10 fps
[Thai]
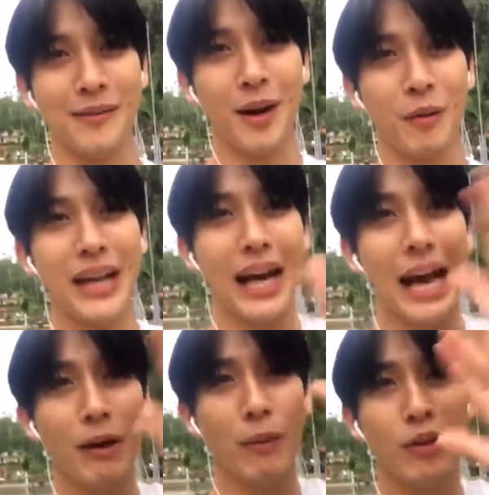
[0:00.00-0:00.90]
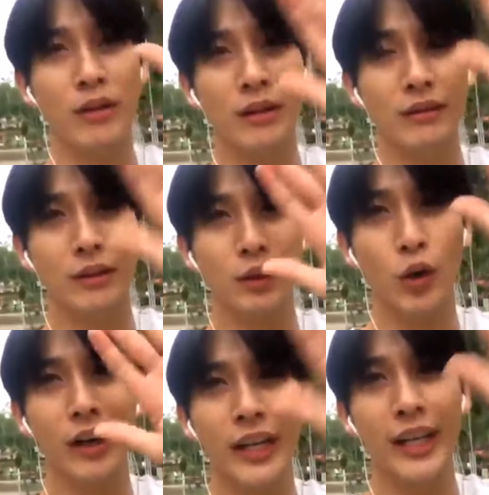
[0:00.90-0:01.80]
ผม ขอบคุณนะครับ ขอบคุณ
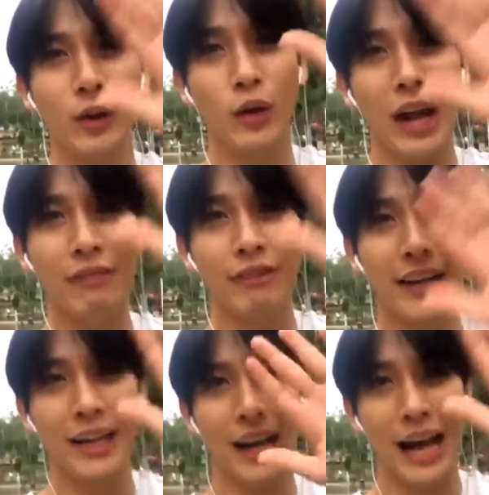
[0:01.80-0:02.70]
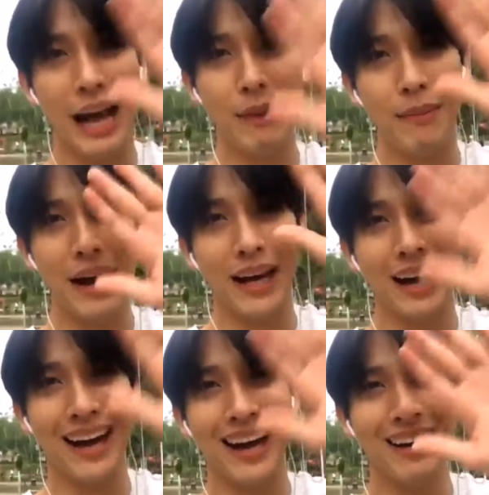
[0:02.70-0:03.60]
ทุกคนที่ดูไลฟ์วันนี้นะครับ บ๊ายบาย
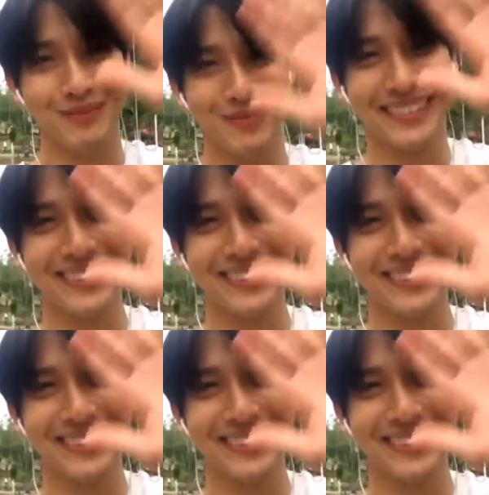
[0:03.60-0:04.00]
ครับ